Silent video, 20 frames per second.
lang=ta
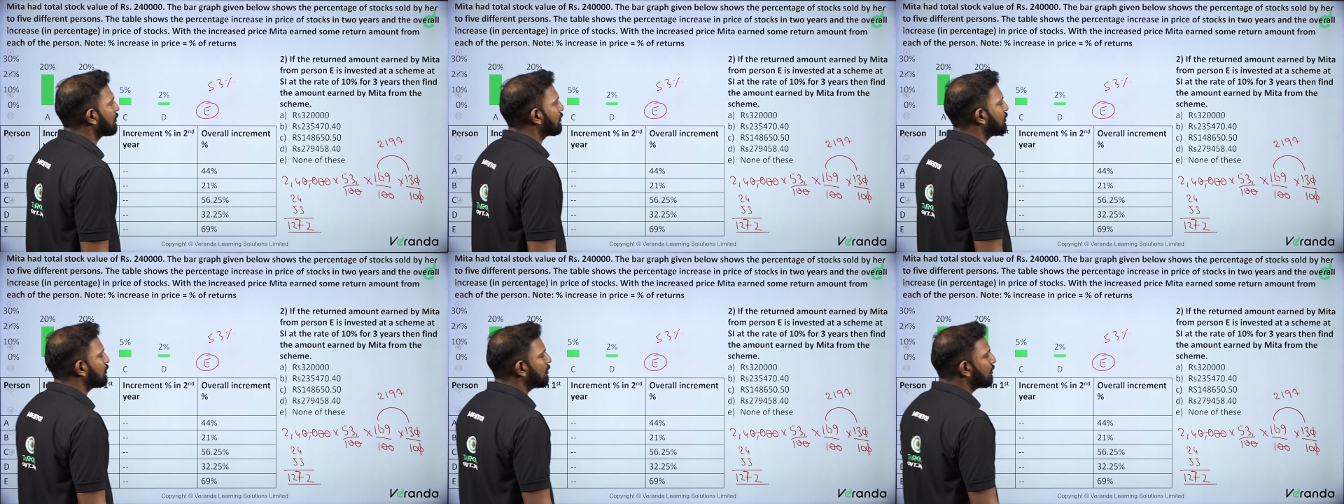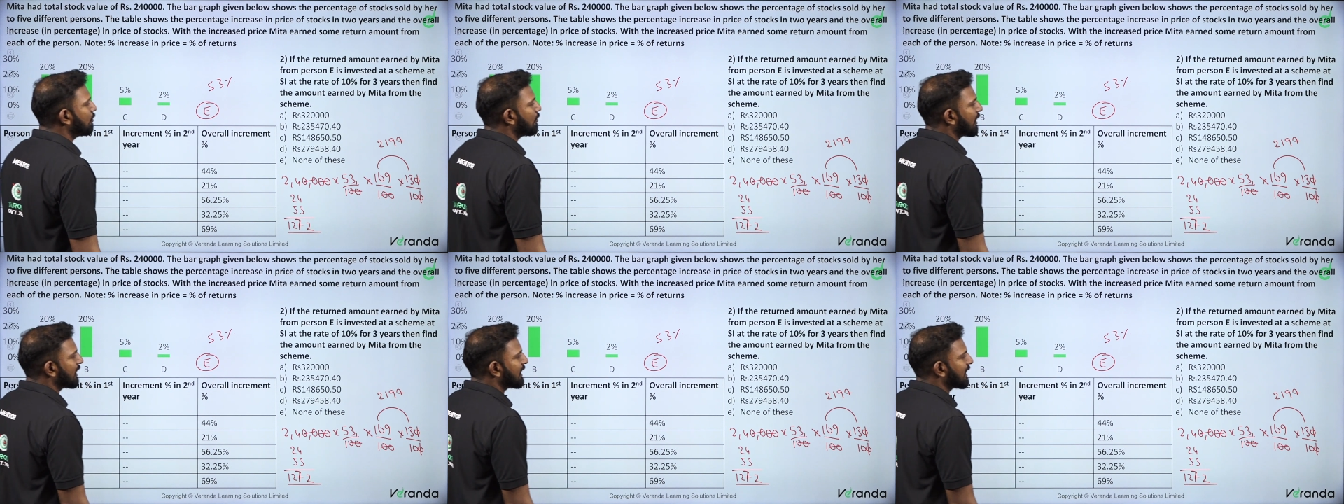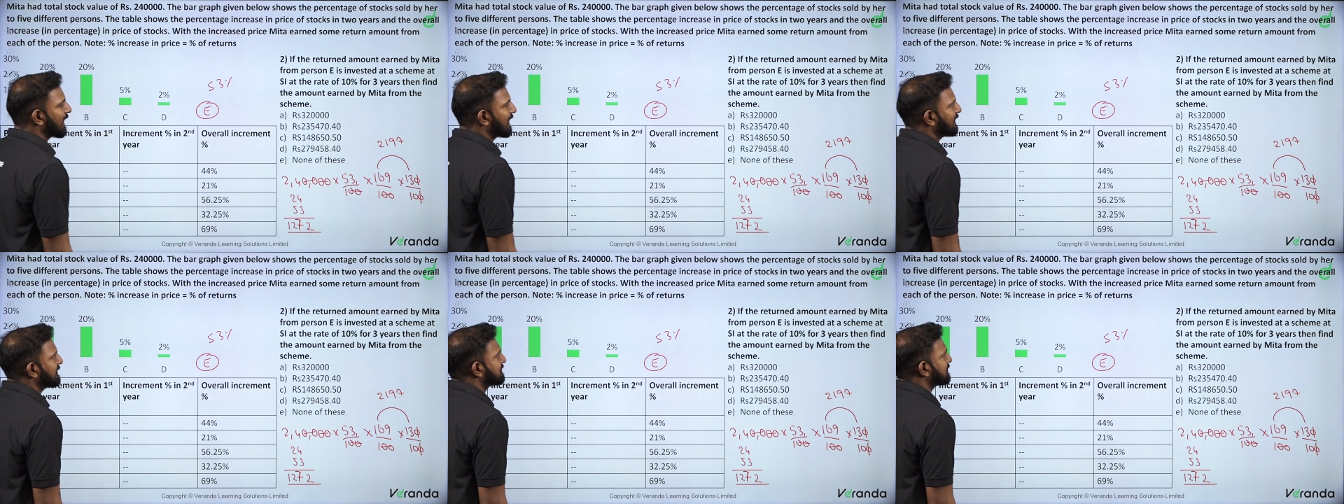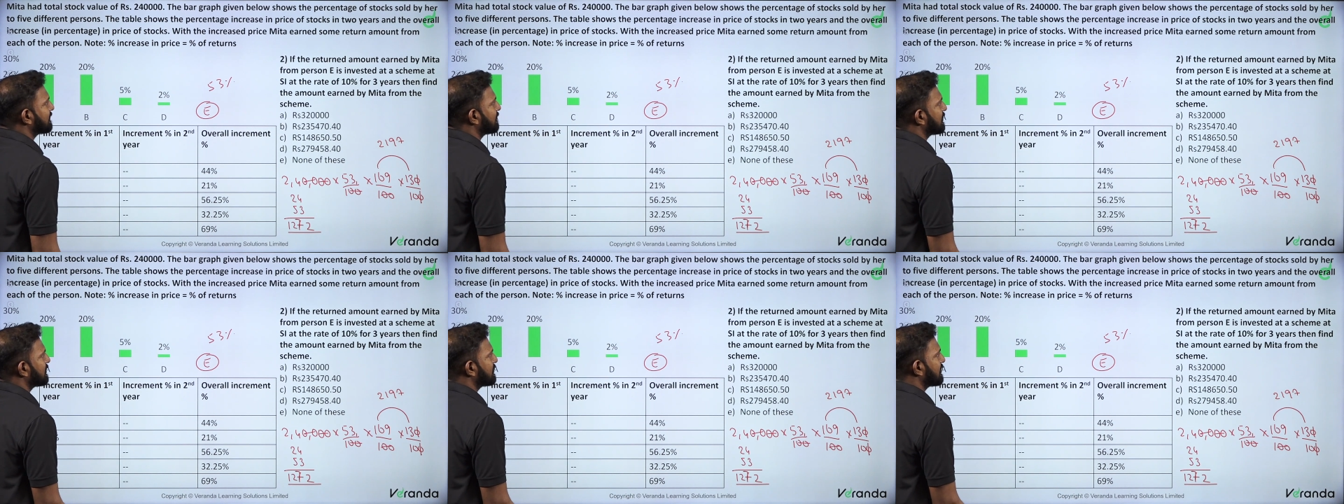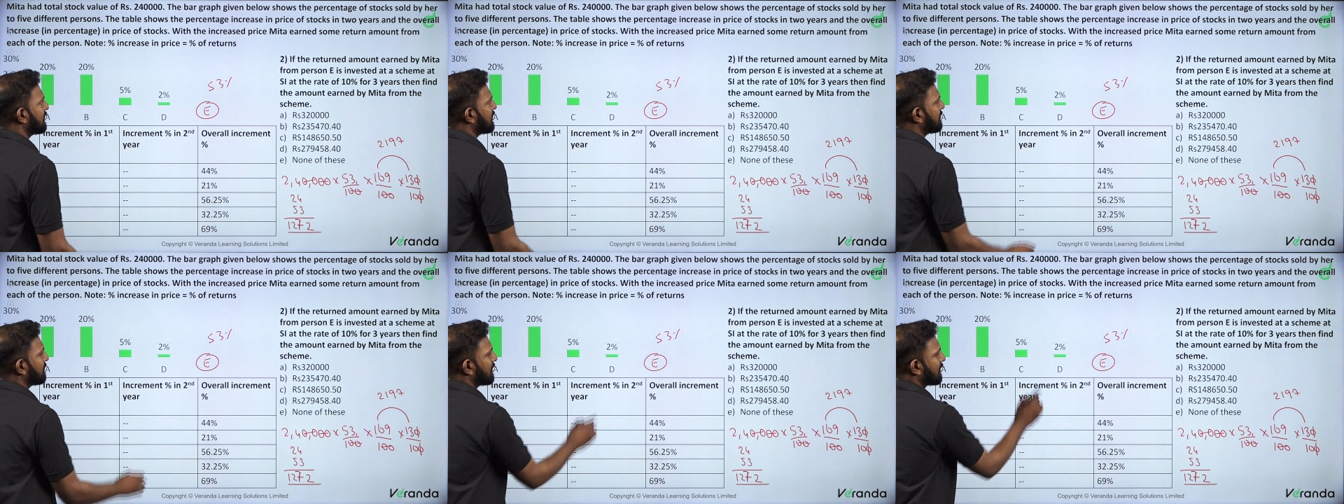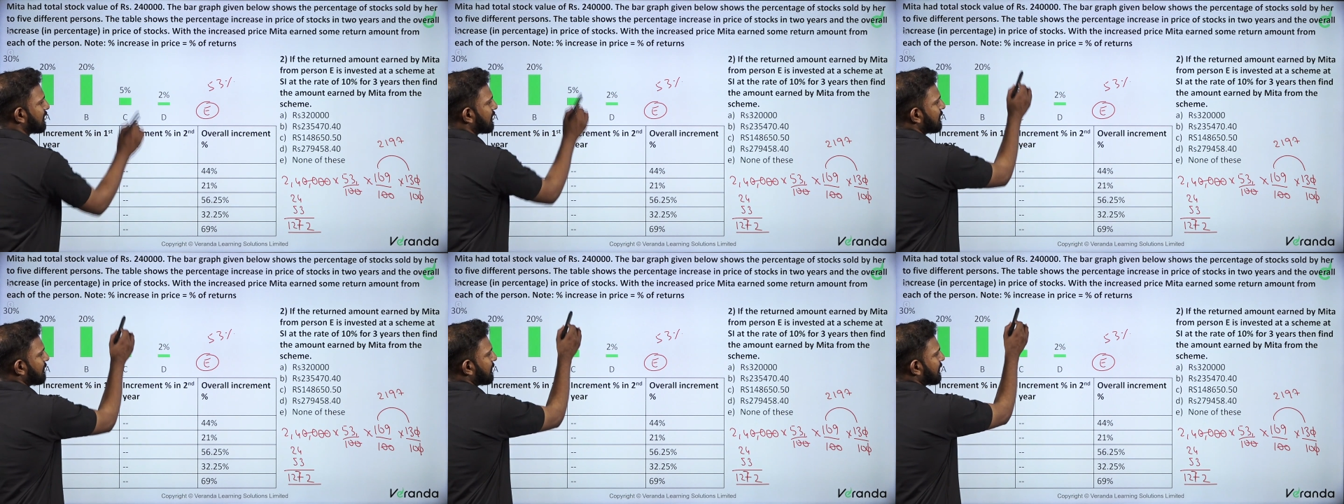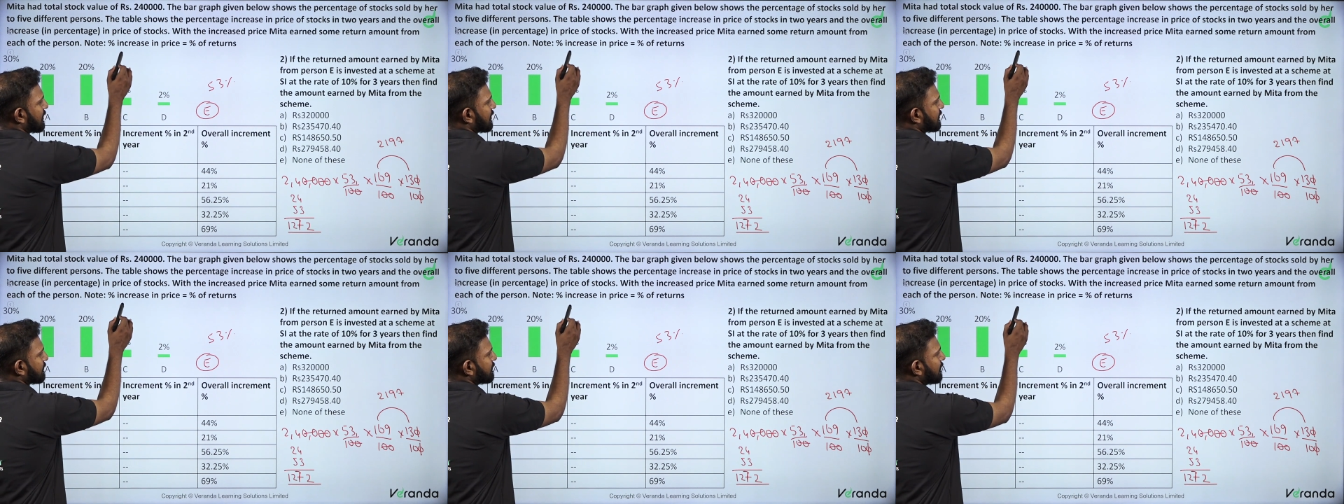டூ ஒன் நைன் செவன் இது ரெண்டையும் மல்டிப்ளை
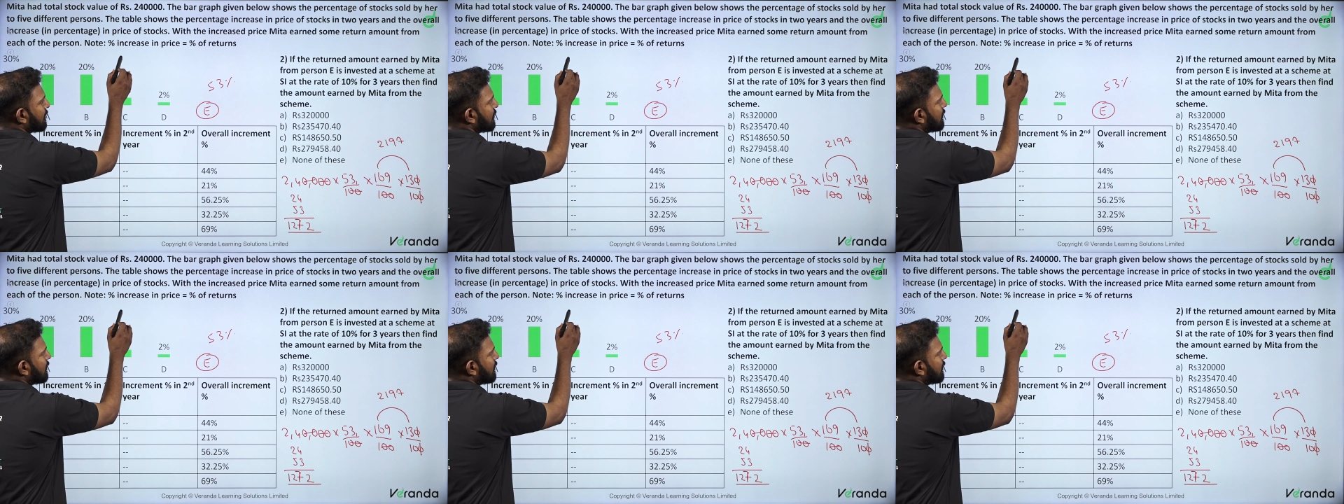பண்ணுறேன்